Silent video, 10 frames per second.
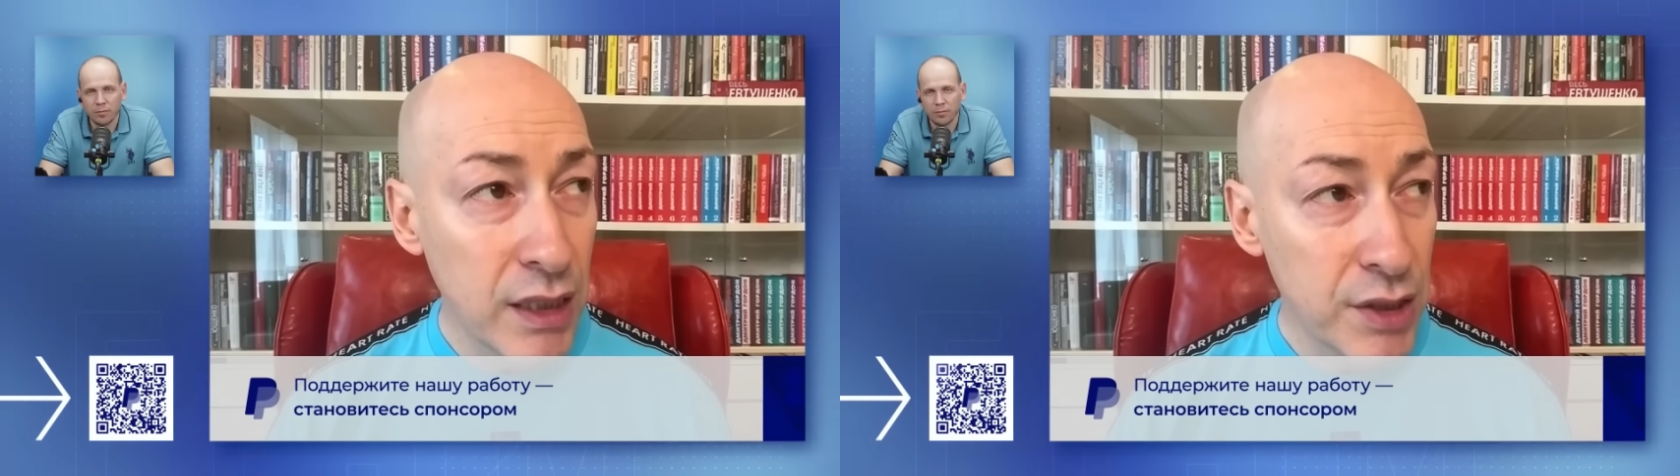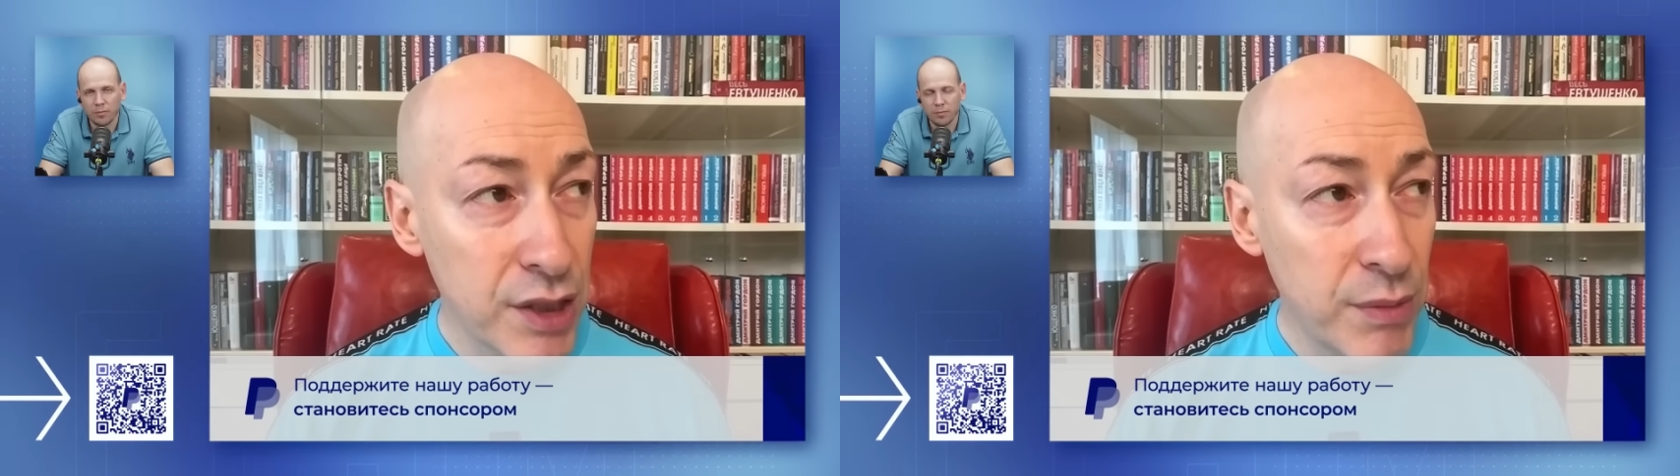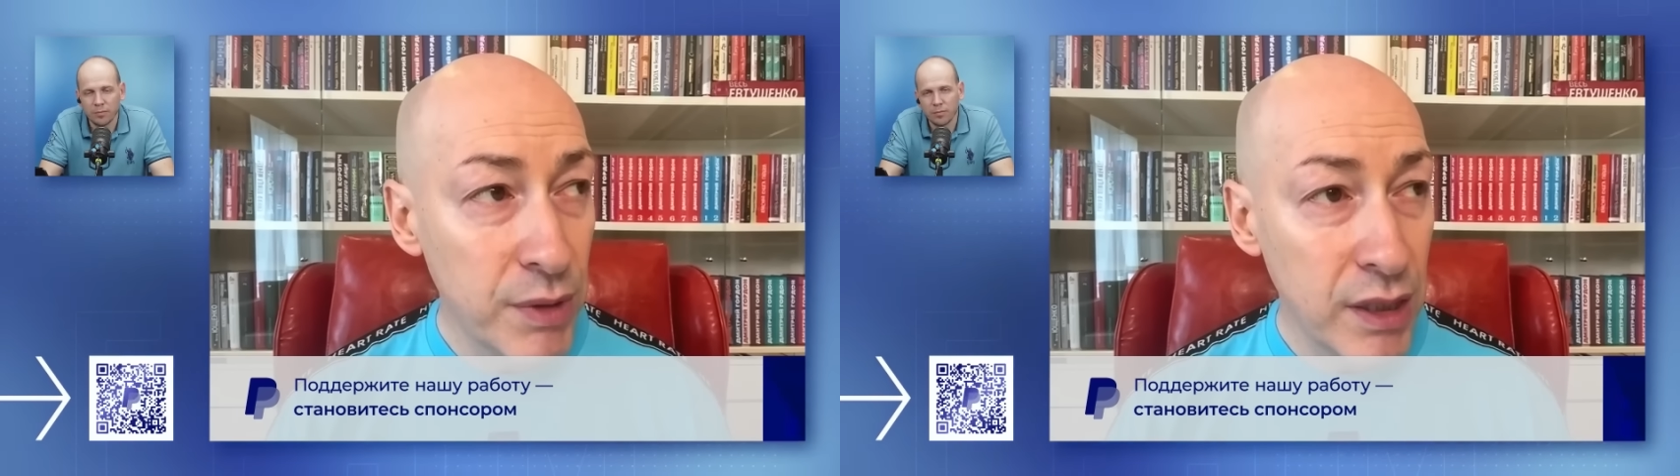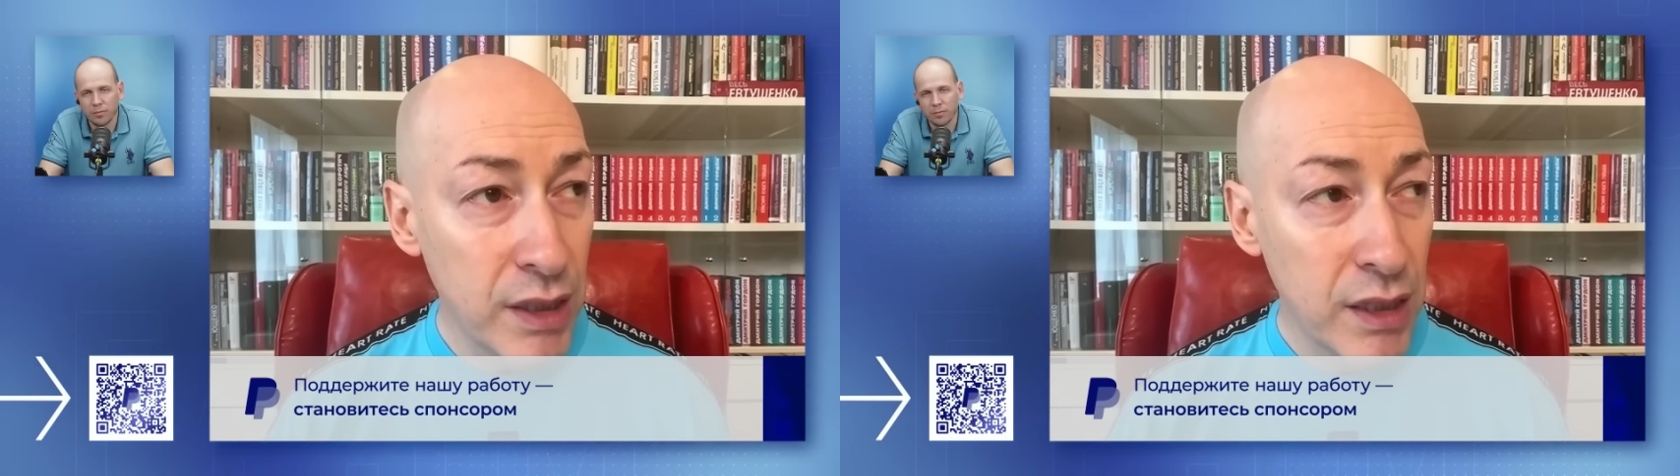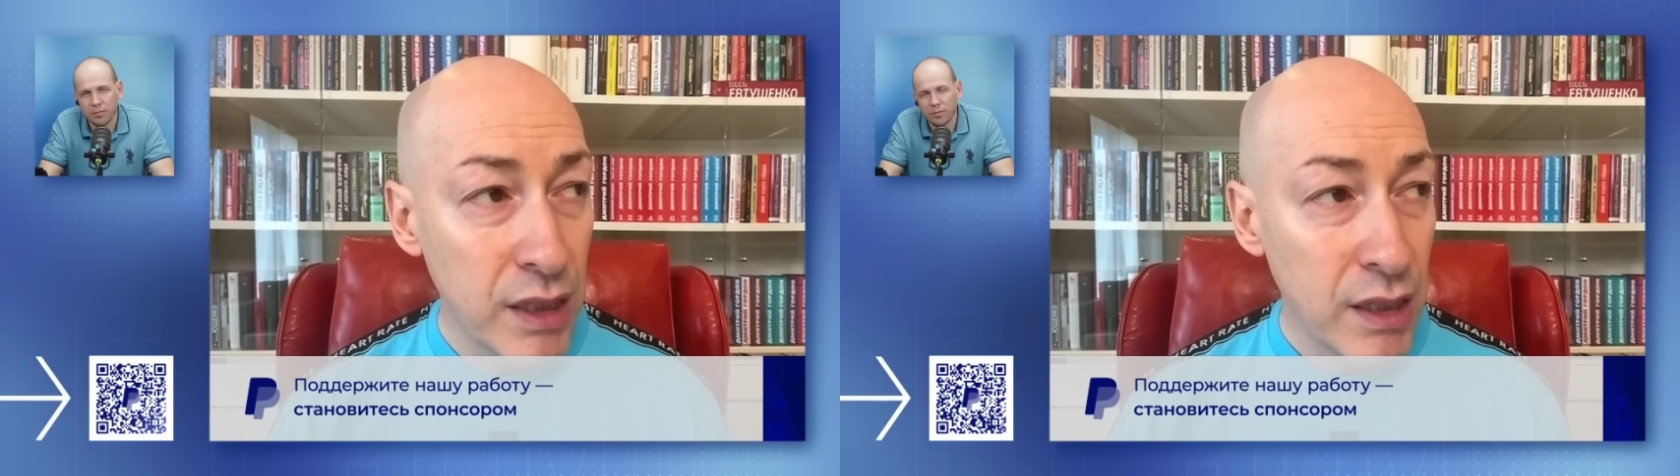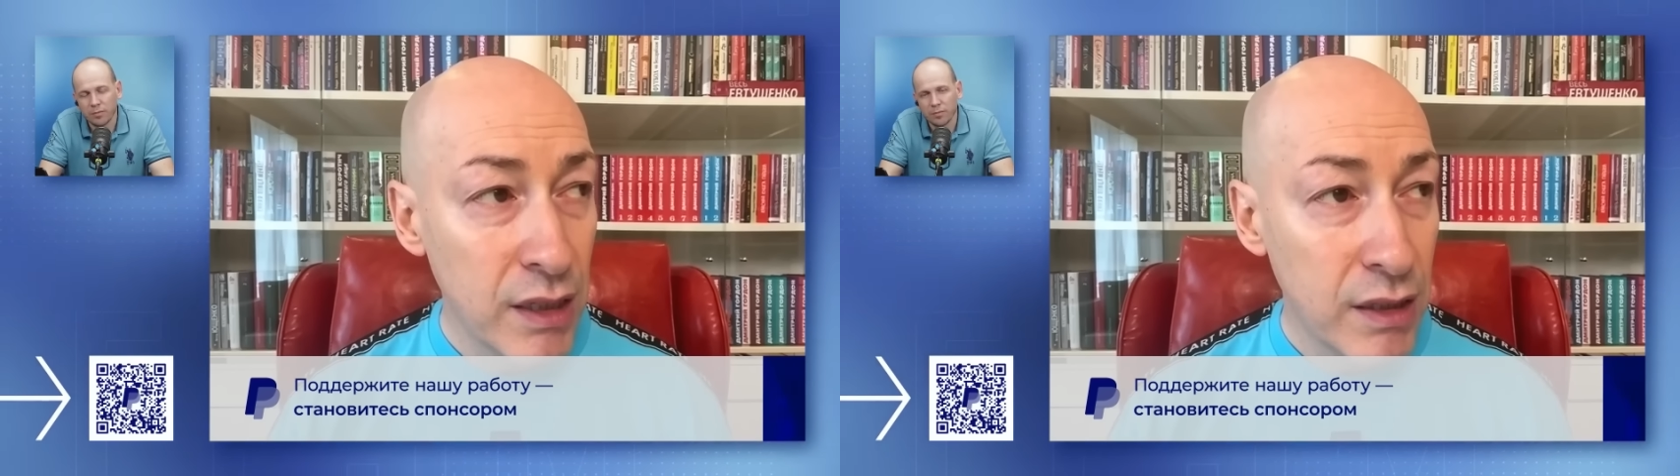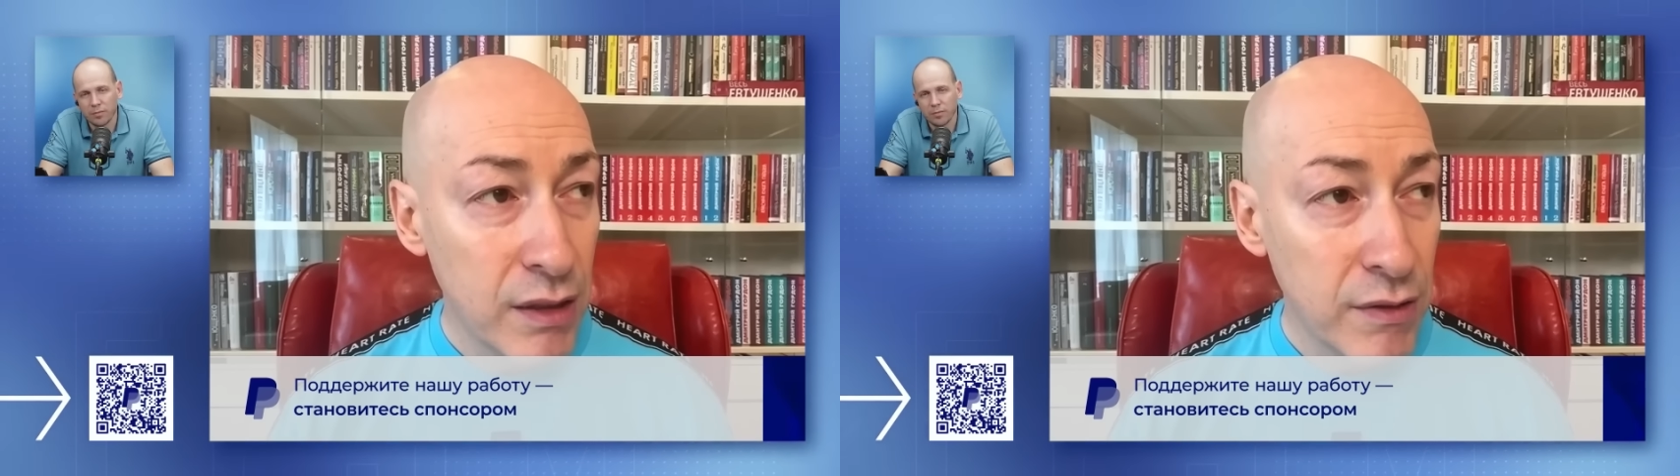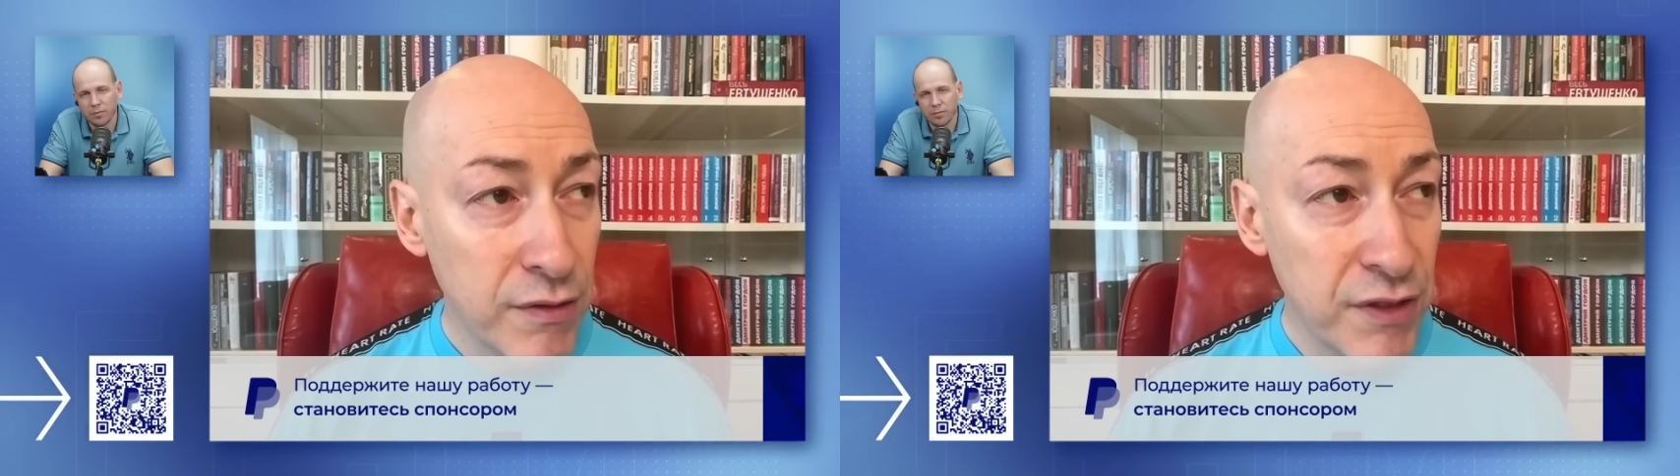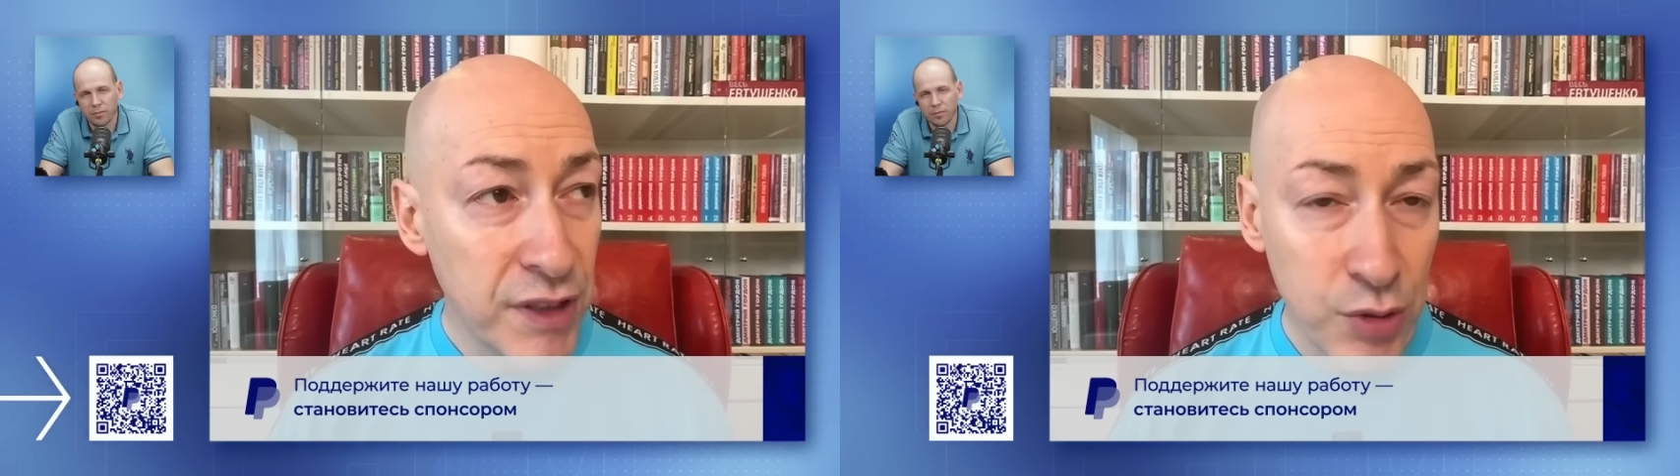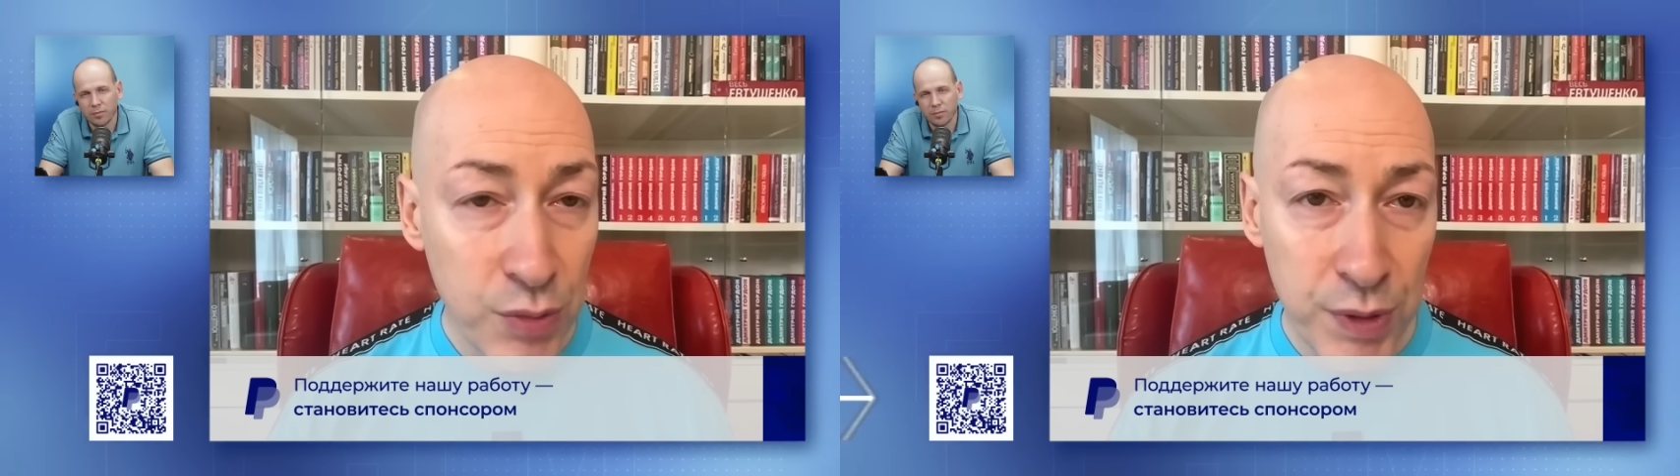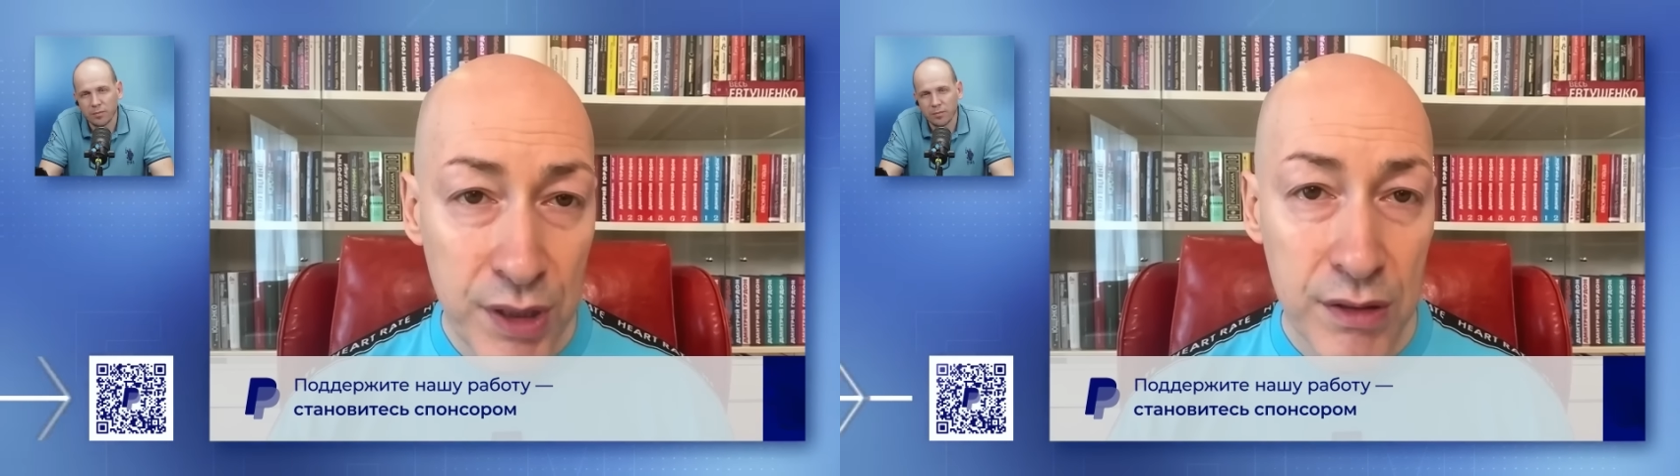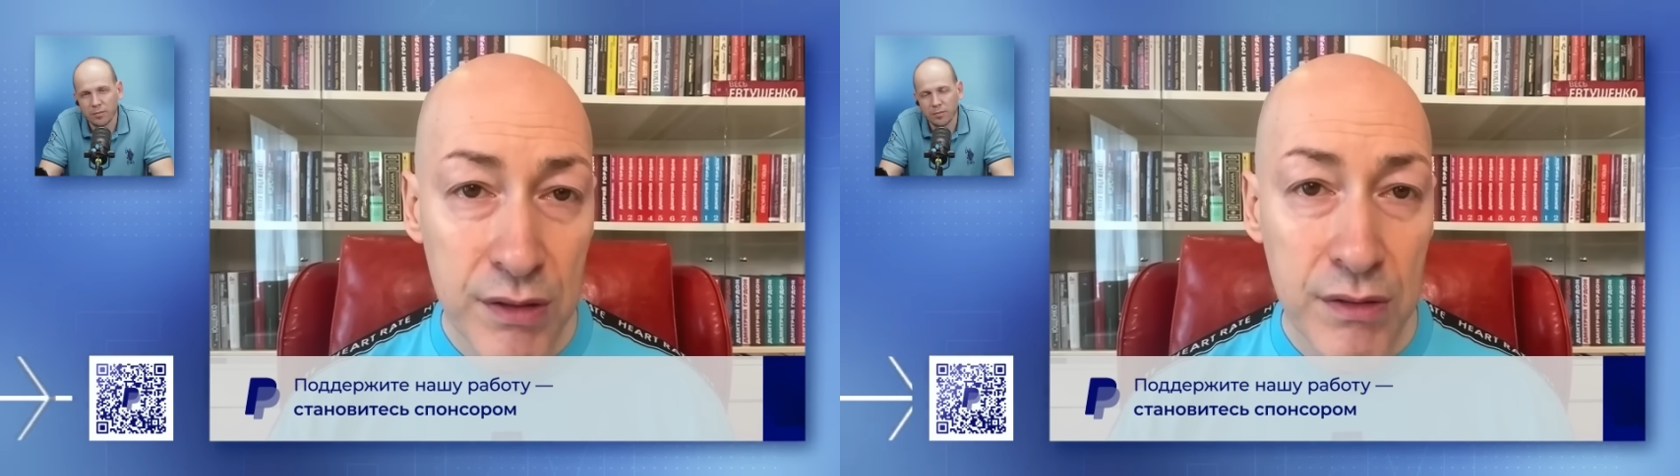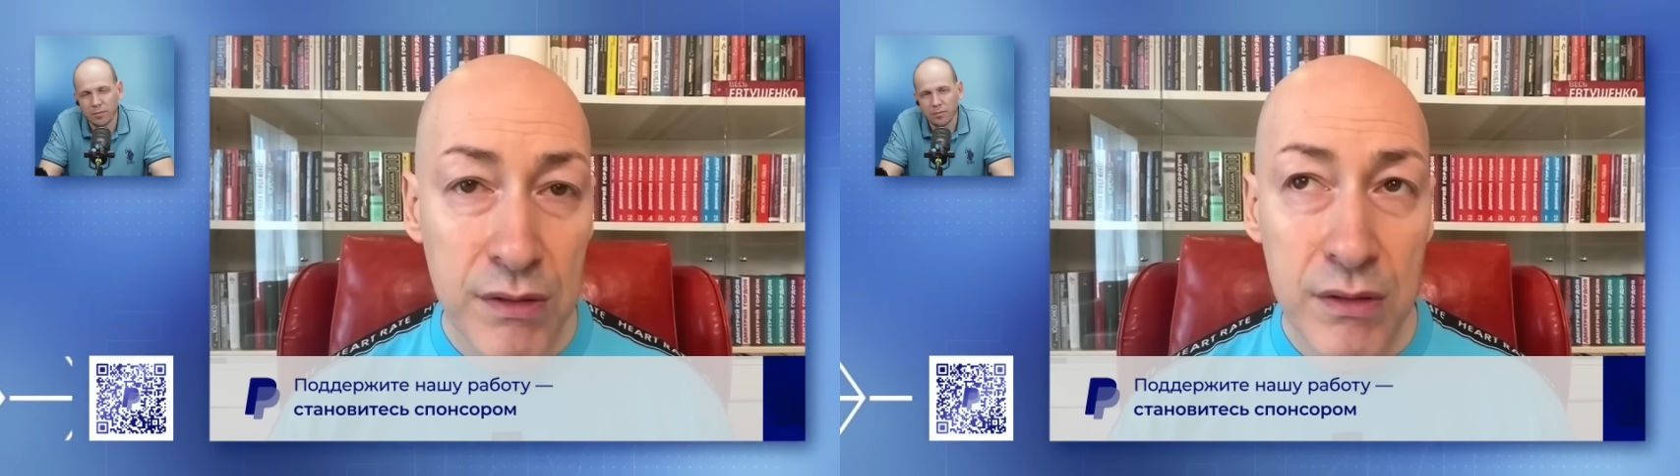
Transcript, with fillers: должна была выступить